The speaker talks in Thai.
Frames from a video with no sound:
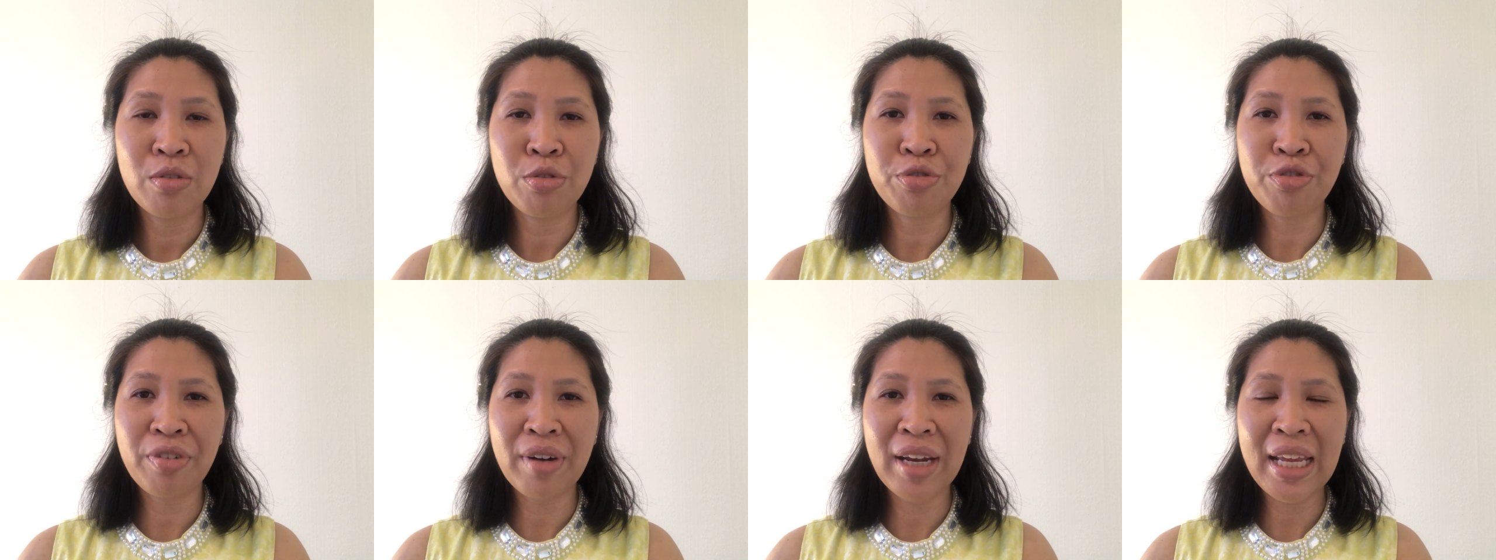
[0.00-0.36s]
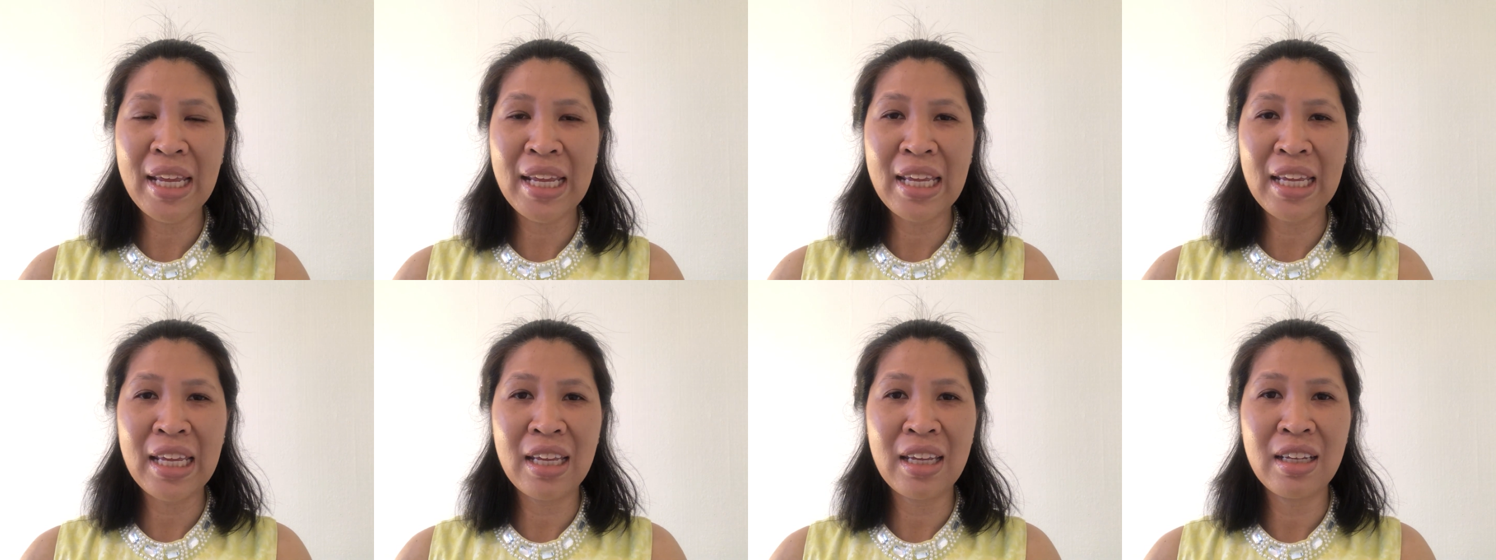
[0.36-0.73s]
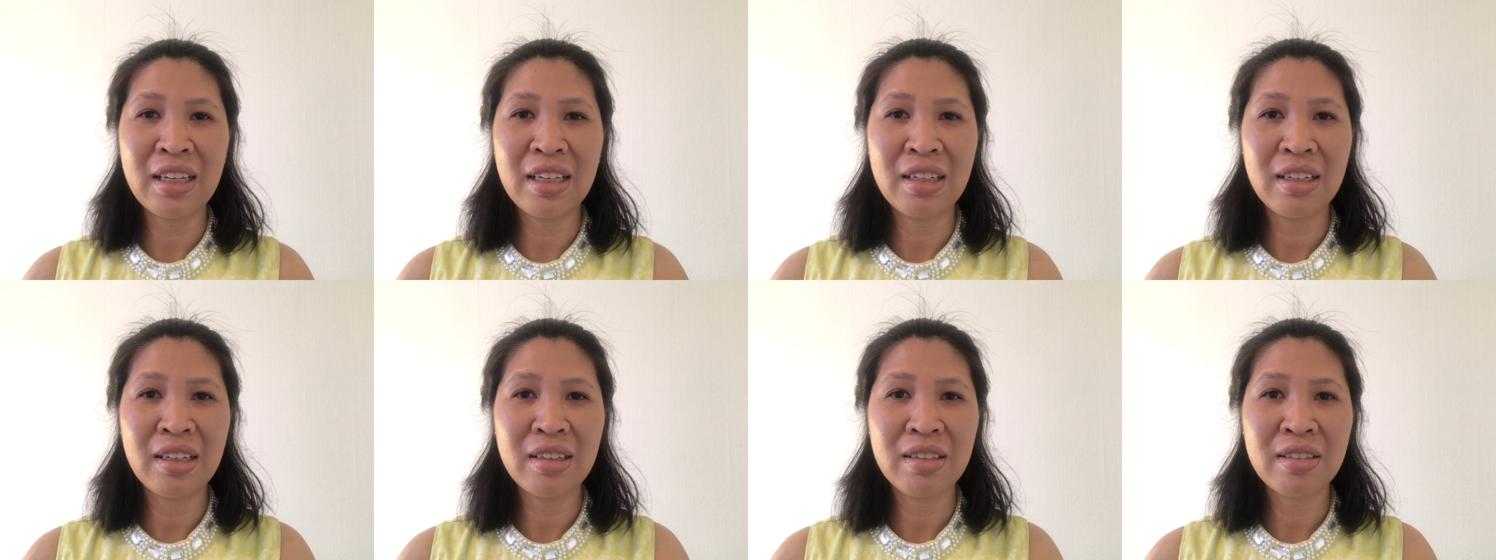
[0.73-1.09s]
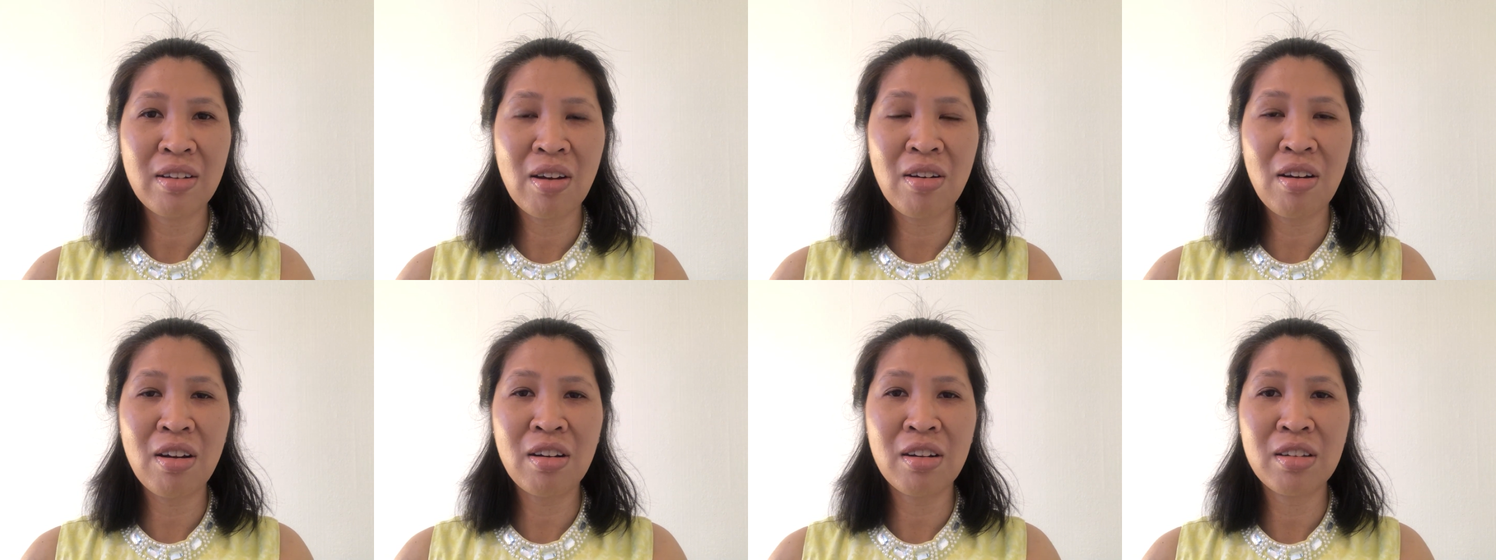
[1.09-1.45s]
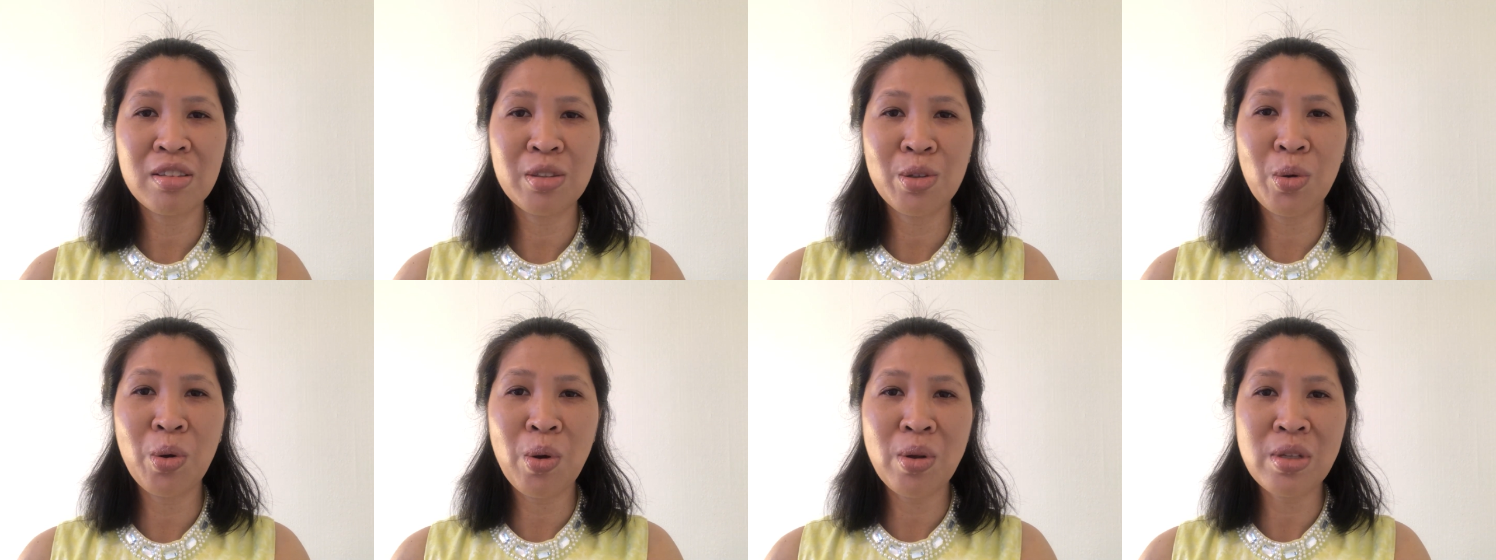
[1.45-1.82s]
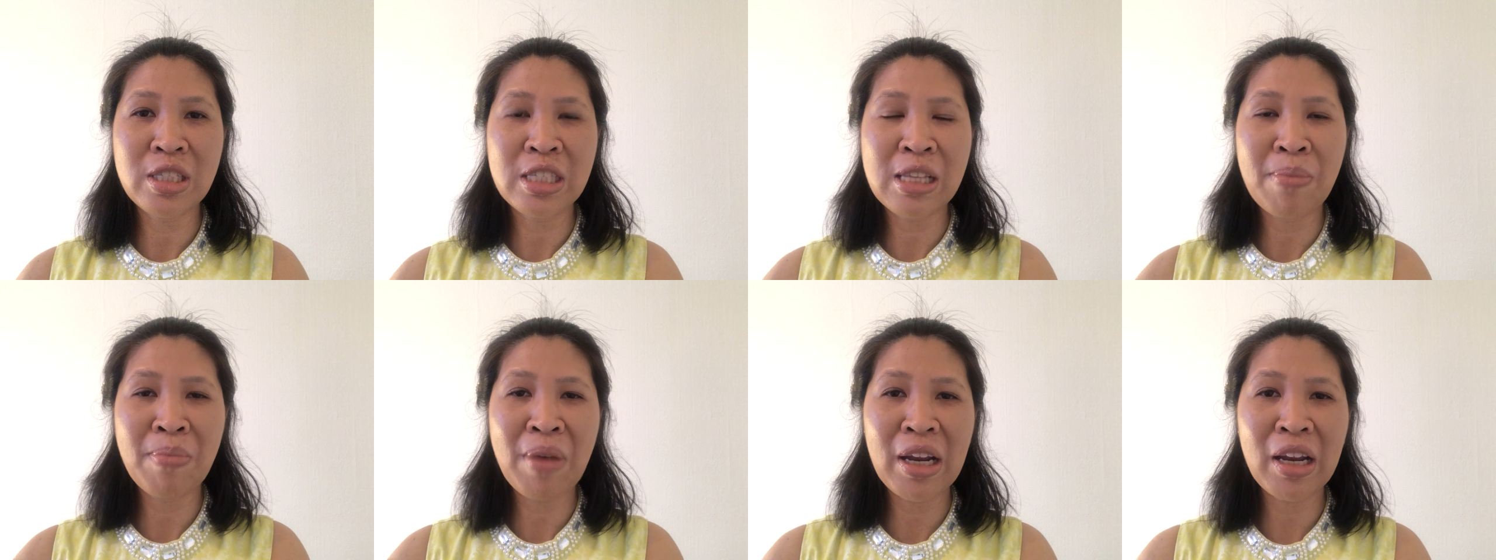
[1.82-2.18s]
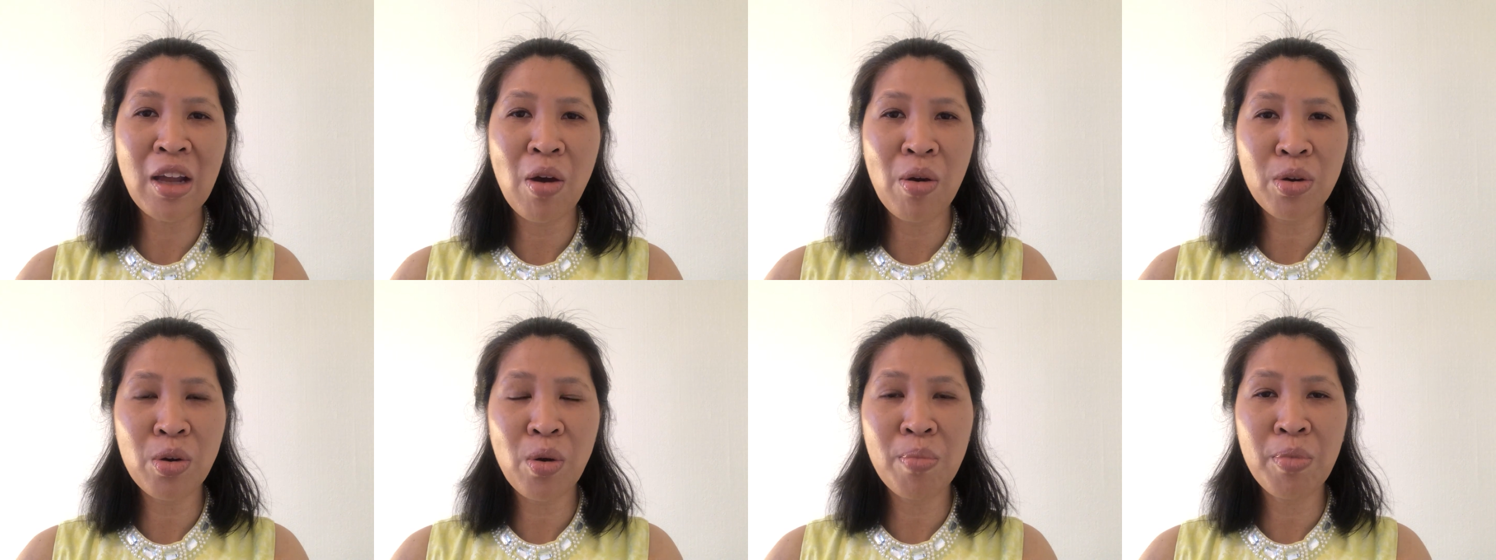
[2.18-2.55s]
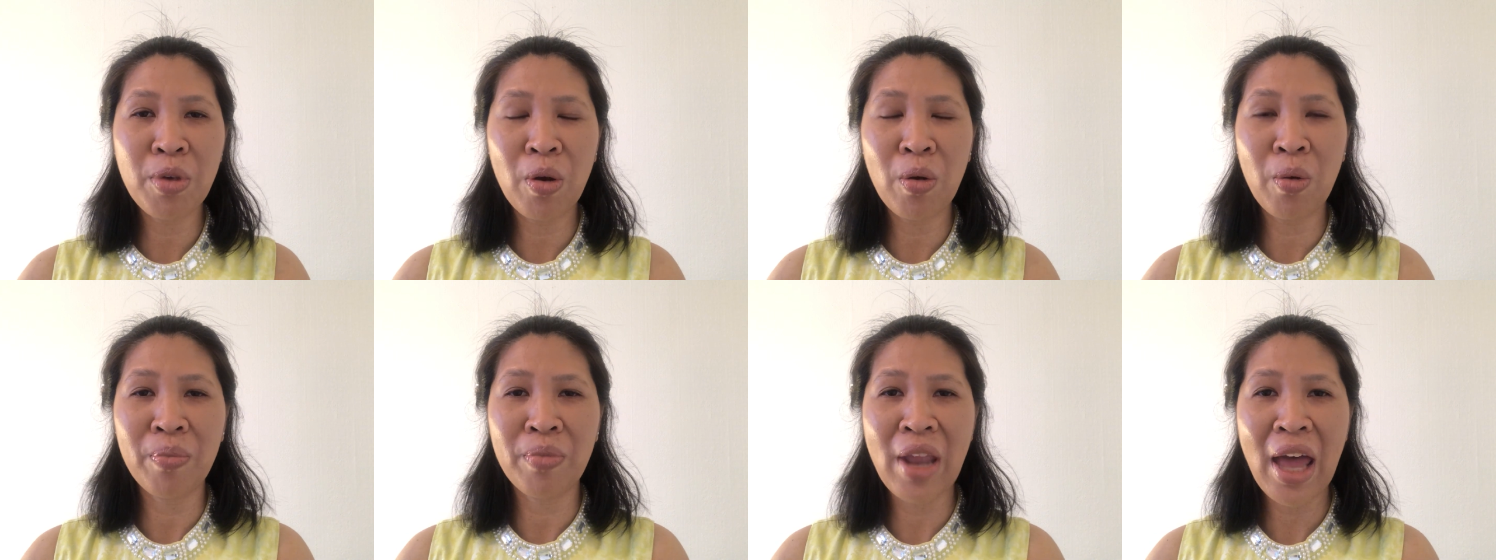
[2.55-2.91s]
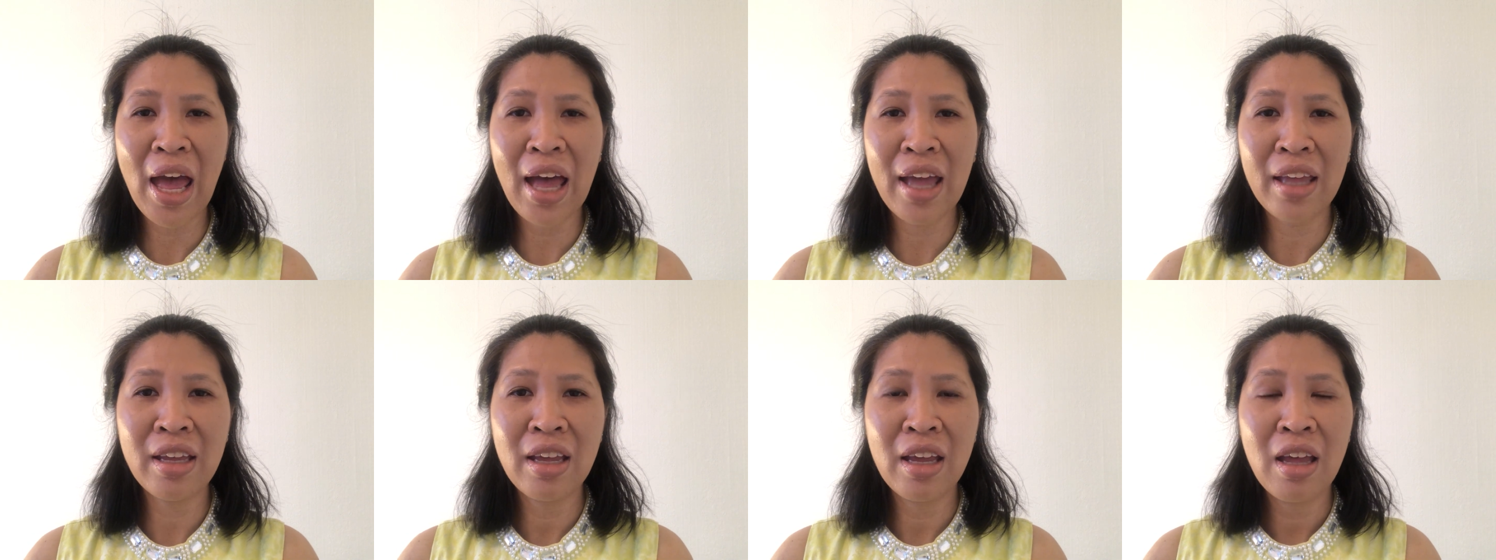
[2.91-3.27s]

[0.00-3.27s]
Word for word: ฟรีก็ทุกคนสามารถเข้าร่วมกลุ่มได้